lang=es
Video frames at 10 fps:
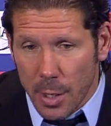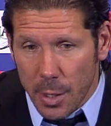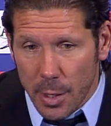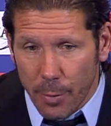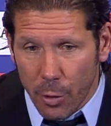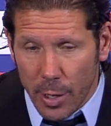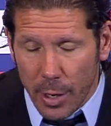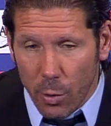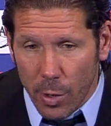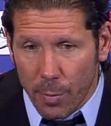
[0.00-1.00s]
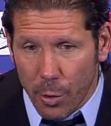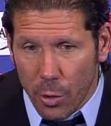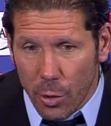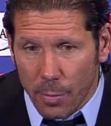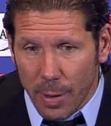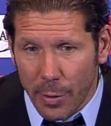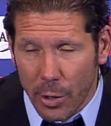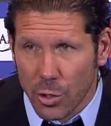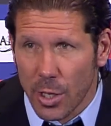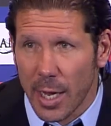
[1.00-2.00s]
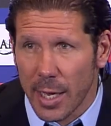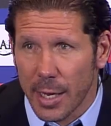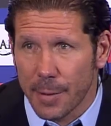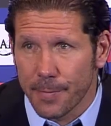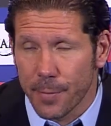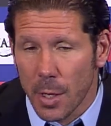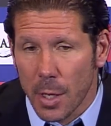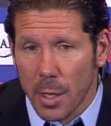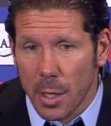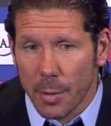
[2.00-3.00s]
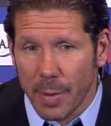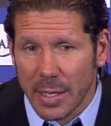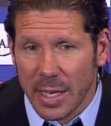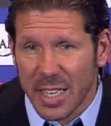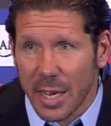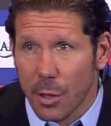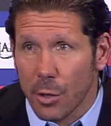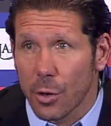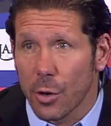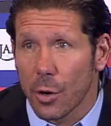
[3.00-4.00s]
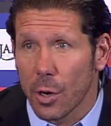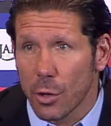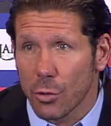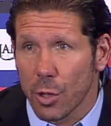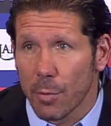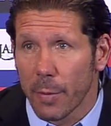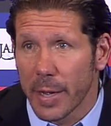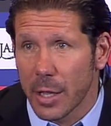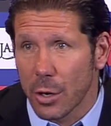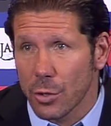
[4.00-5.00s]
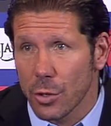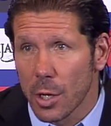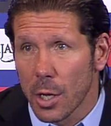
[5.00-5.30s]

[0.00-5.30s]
de poder jugar un poco con más velocidad y, y más acierto en los últimos metros,